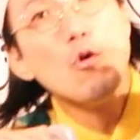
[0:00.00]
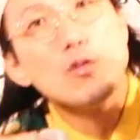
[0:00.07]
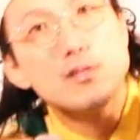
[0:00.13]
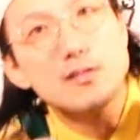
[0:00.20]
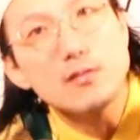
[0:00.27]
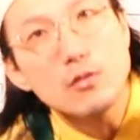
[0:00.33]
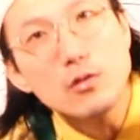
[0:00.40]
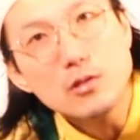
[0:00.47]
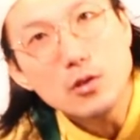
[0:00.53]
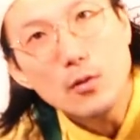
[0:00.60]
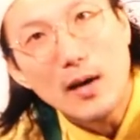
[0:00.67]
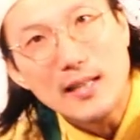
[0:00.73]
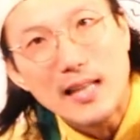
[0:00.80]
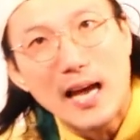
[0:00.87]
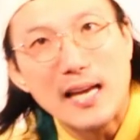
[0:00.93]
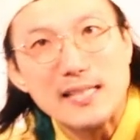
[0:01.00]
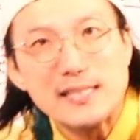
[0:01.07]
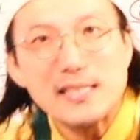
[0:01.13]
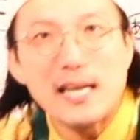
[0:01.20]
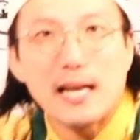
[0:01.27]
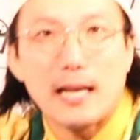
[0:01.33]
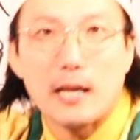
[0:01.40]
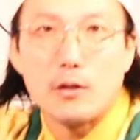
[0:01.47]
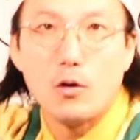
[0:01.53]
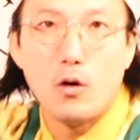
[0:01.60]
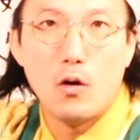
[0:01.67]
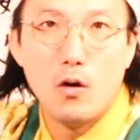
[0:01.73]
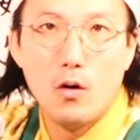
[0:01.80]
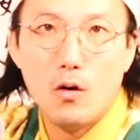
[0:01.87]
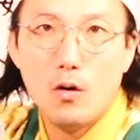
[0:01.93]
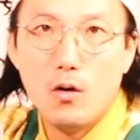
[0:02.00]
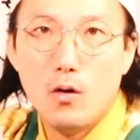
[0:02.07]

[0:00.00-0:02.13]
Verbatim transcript: すことは大事やけど